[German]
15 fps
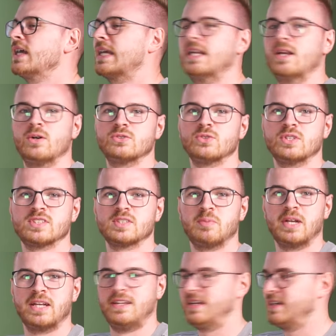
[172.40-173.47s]
Genauso ist
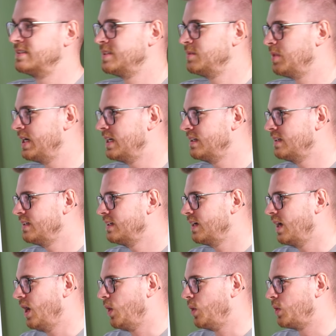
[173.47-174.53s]
es bei der Tegernseebahn.
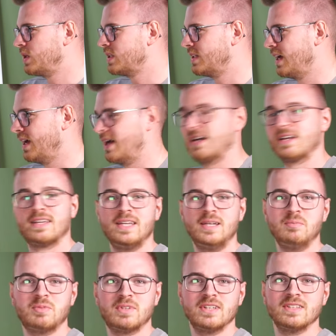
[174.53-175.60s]
Auch da
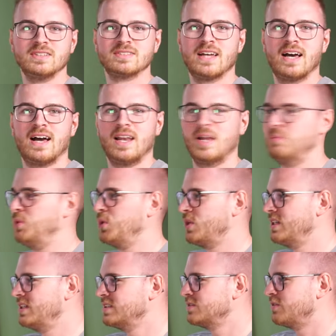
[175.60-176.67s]
gibt es
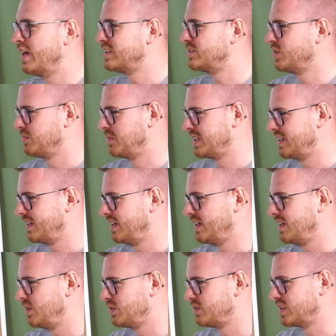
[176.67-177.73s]
allermögliches
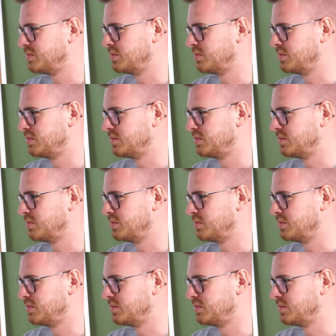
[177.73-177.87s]
Fahrzeugmaterial, auf